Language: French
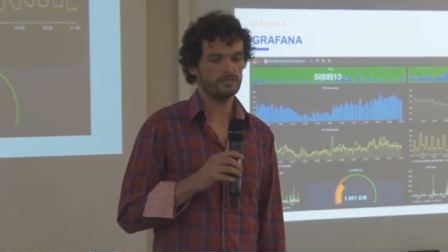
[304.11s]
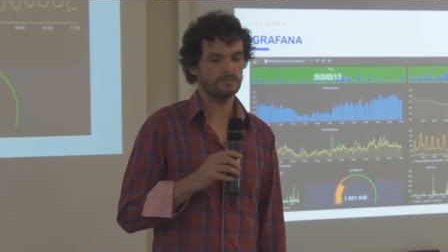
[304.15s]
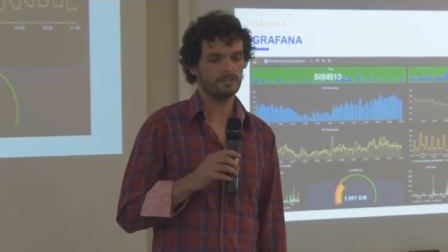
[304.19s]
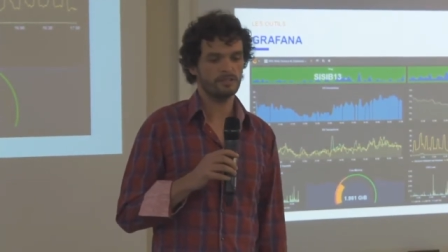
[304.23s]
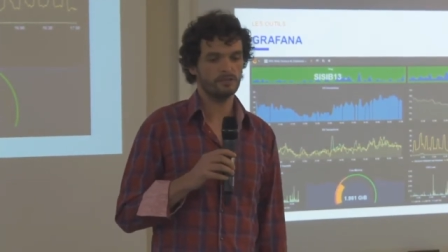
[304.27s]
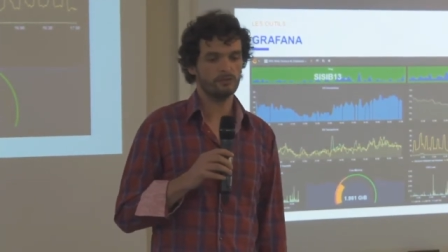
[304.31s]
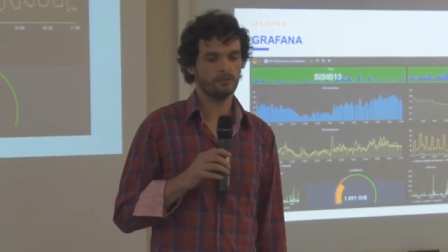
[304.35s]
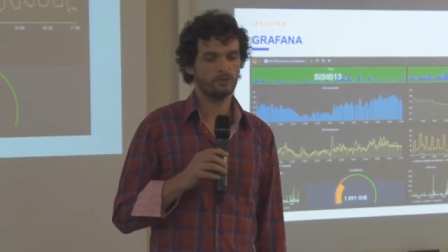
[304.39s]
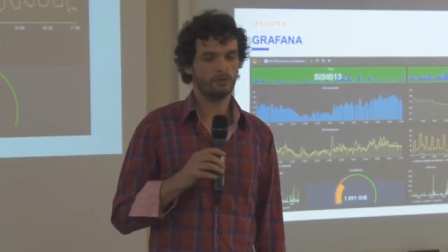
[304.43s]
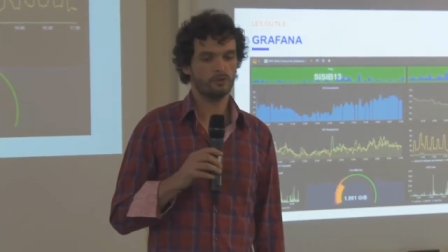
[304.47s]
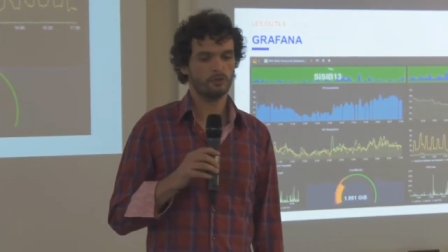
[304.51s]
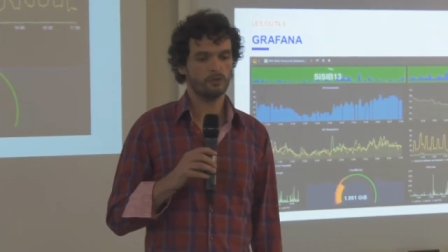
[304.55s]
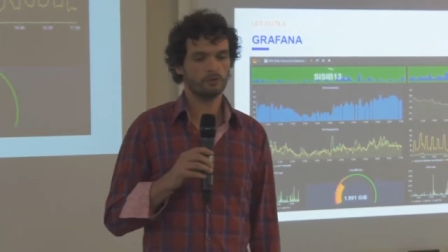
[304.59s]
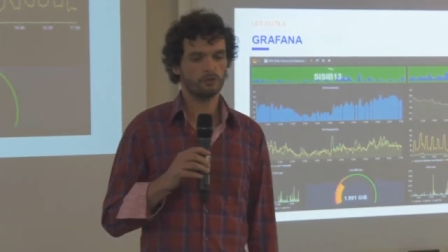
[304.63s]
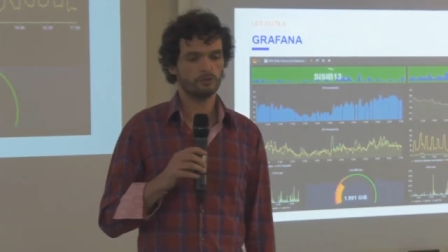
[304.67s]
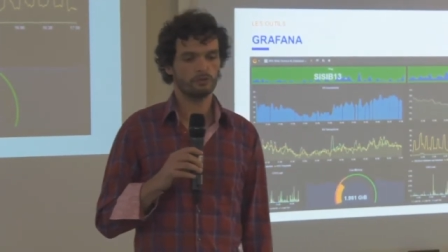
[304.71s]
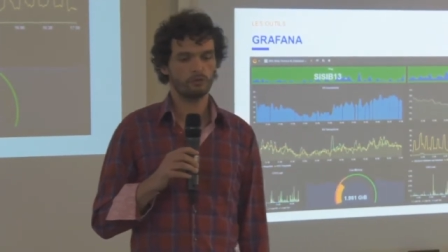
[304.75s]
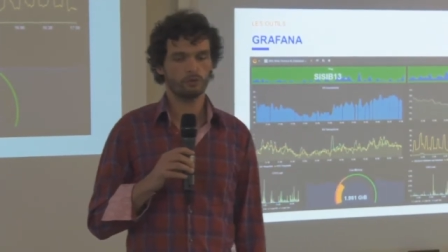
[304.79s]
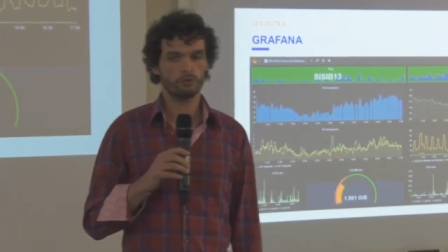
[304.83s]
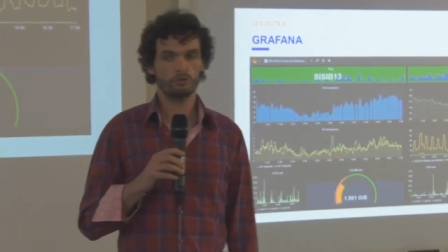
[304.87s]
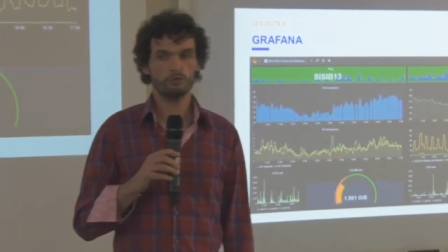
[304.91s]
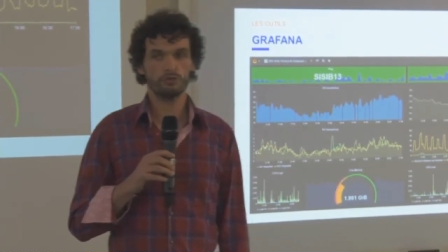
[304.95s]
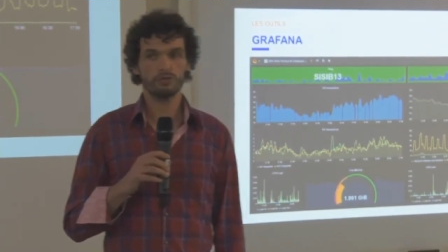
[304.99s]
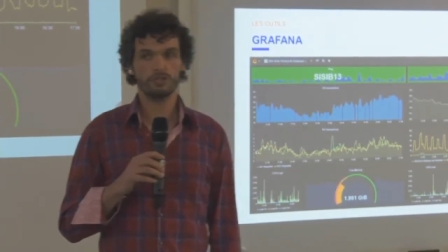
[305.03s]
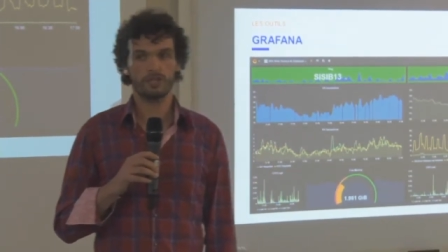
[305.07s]
c'est une
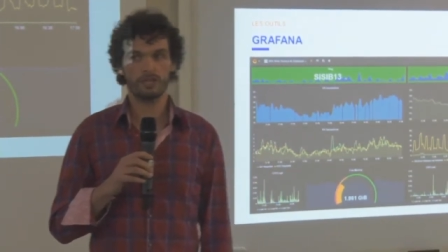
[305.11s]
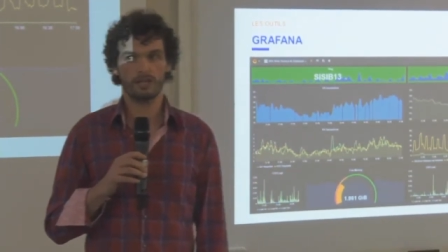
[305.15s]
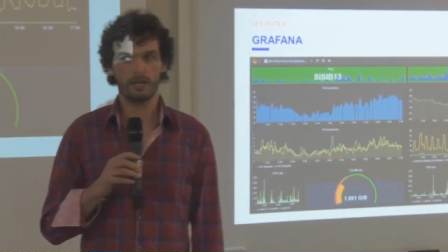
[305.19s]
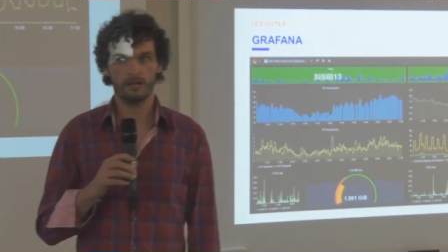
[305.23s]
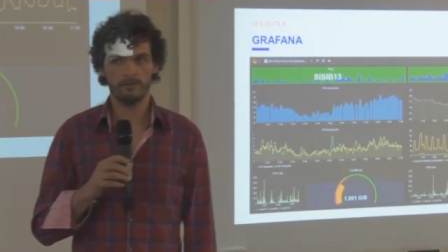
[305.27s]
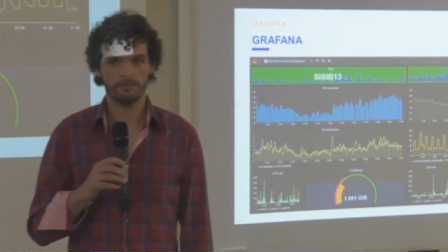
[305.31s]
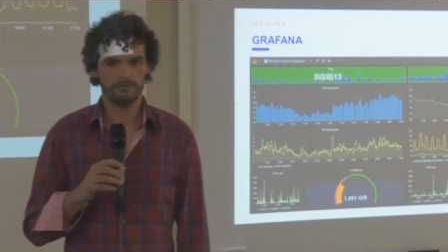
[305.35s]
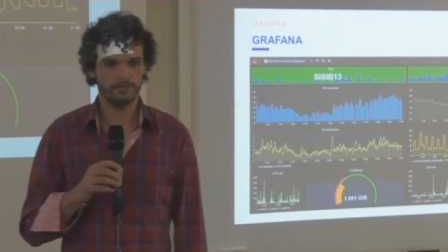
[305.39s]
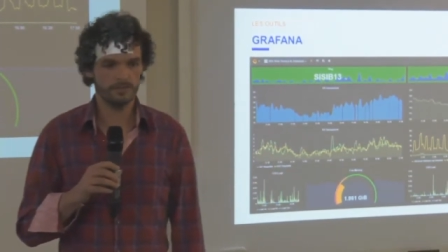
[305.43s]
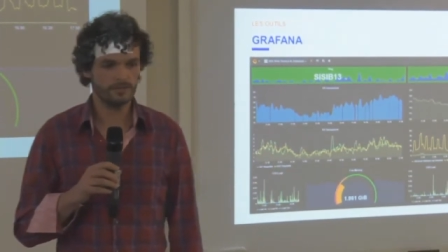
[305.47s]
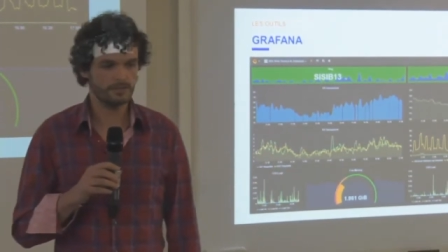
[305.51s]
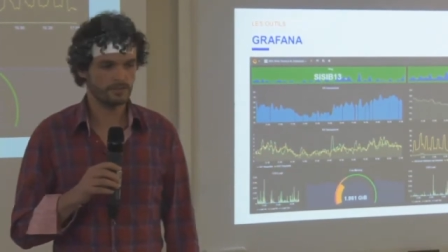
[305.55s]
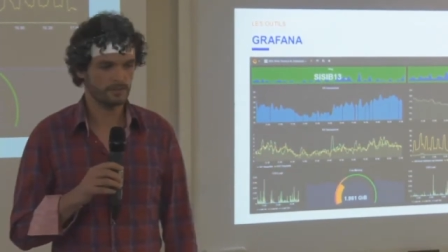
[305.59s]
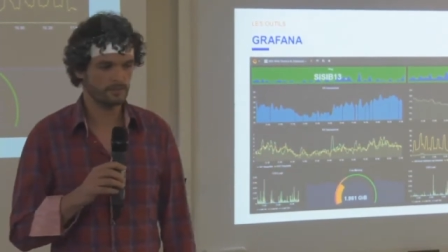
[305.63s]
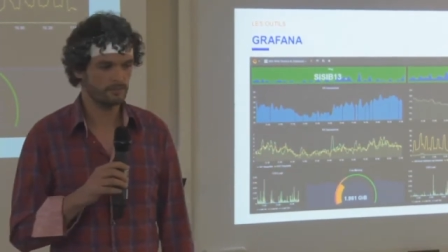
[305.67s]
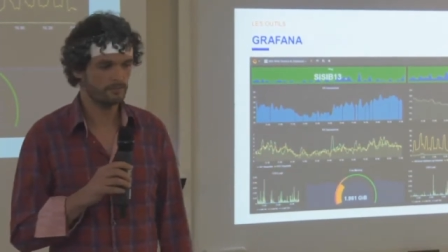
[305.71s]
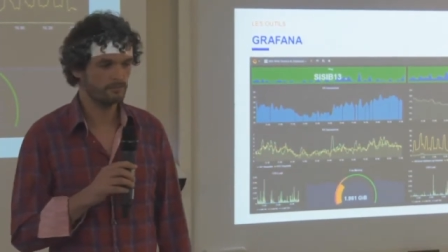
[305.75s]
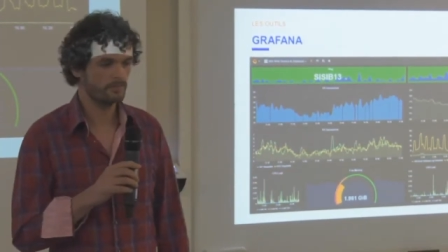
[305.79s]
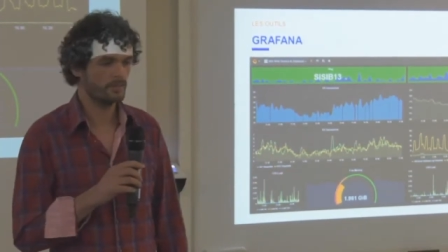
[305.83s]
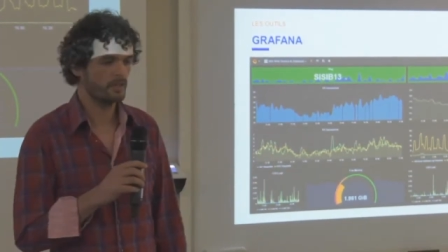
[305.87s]
surcouche à graphite.